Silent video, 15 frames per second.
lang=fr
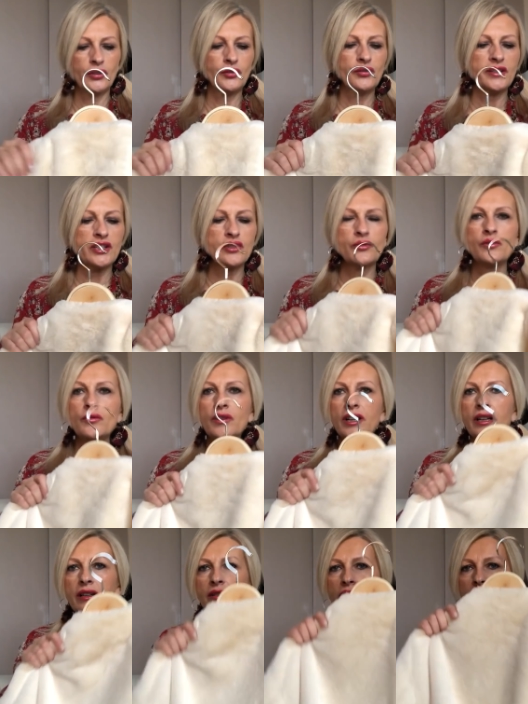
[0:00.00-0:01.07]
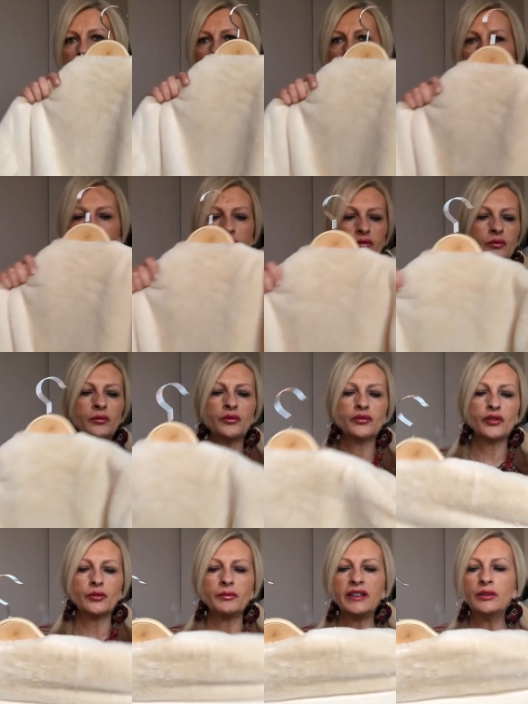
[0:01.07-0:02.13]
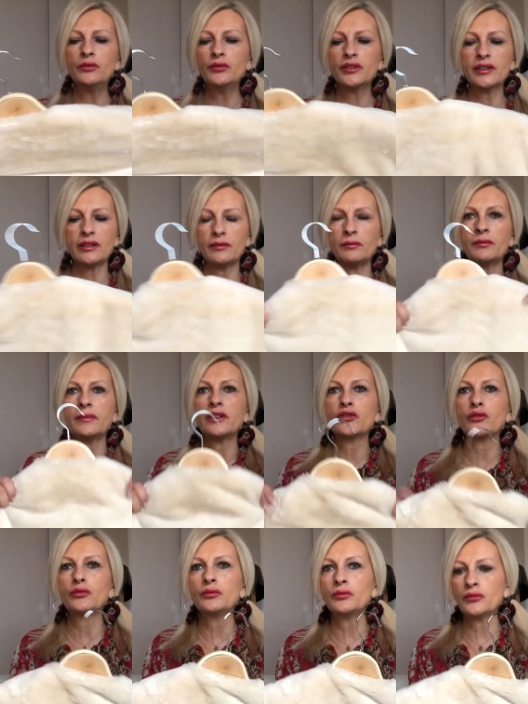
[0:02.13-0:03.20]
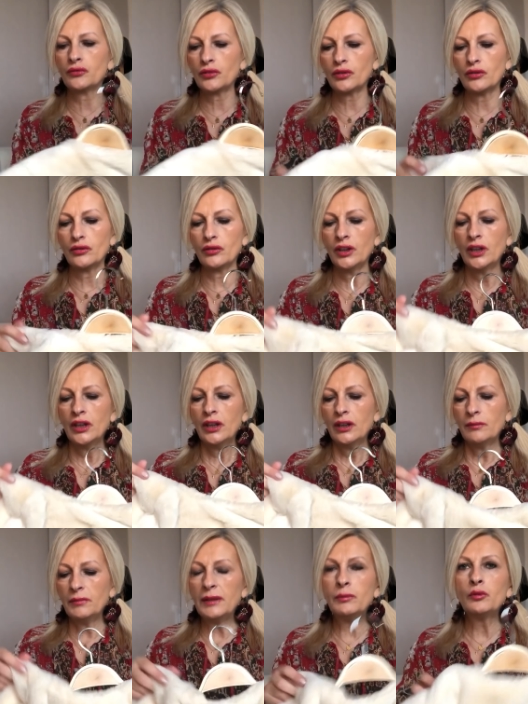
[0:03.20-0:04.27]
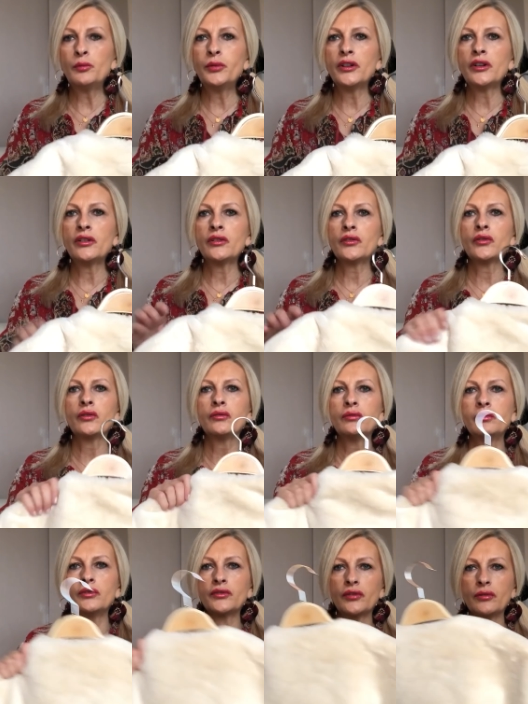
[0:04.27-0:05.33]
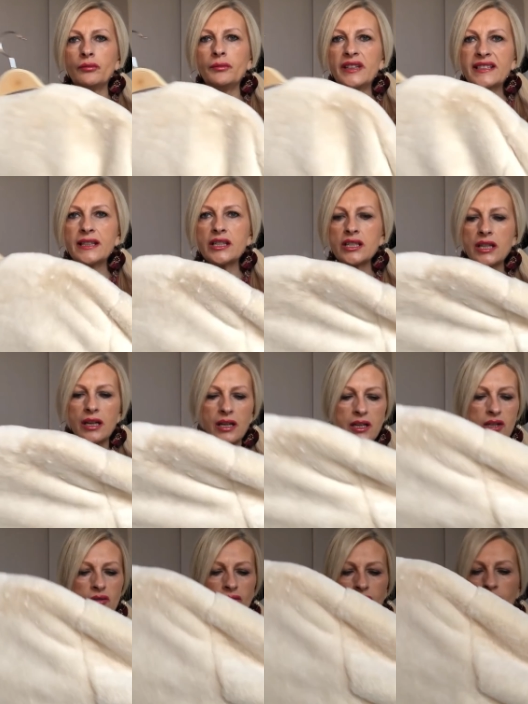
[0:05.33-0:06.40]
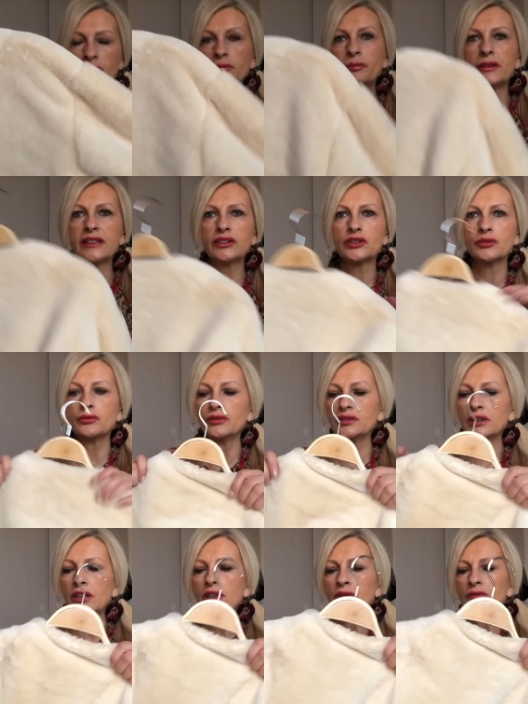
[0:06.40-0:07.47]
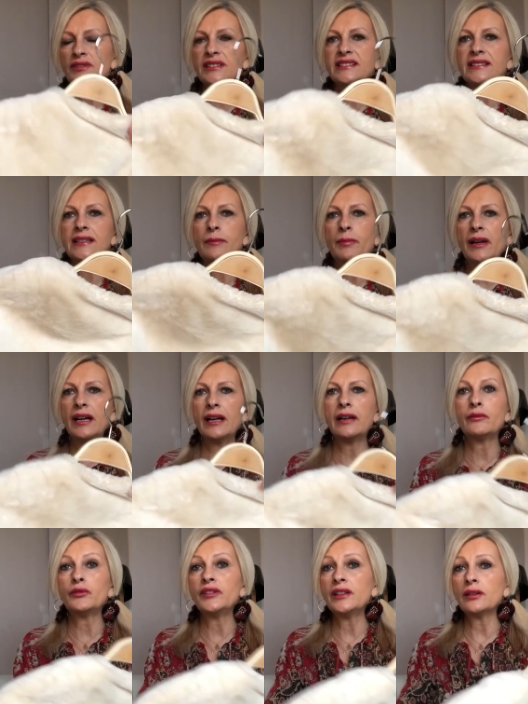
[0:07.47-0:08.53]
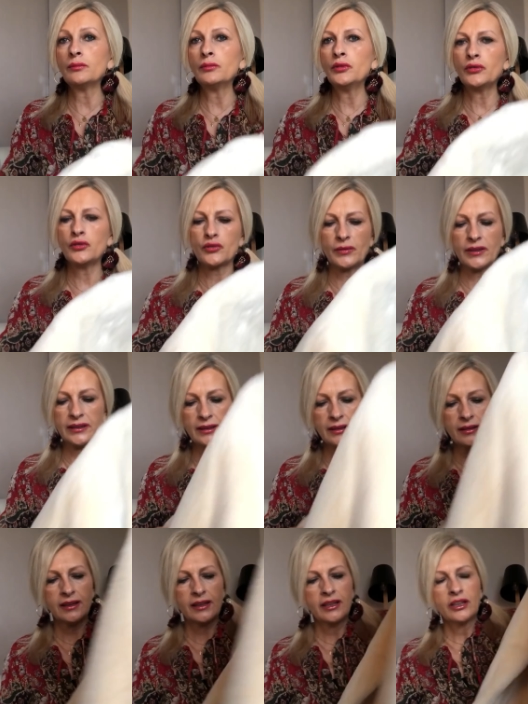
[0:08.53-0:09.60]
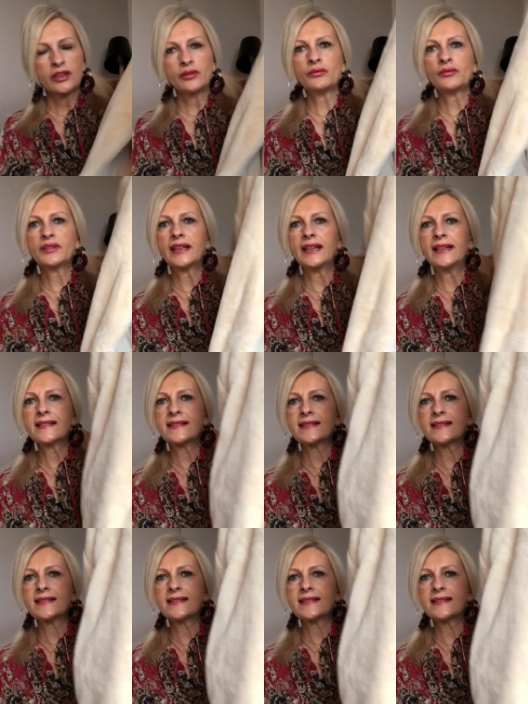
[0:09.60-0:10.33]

euh, tous les jours. Euh, je vous montre mes looks, mais je vous montre mes bons plans, je vous montre mes achats, je vous montre plein de choses. Donc, n'hésitez pas à venir me rejoindre. Donc, elle